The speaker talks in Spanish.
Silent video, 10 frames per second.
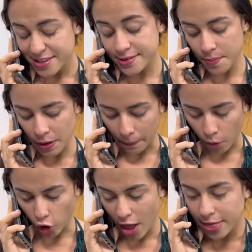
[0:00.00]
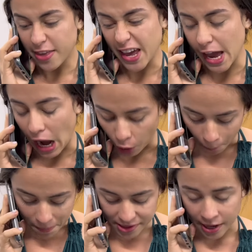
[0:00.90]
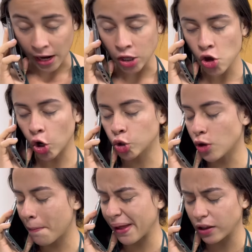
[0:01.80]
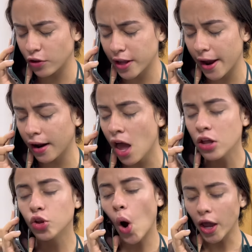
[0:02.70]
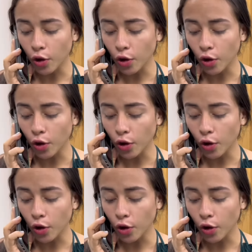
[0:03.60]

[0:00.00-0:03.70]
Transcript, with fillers: Sí, mi amor, desde que Carlos piensa que el niño que estoy esperando es de él, nos ha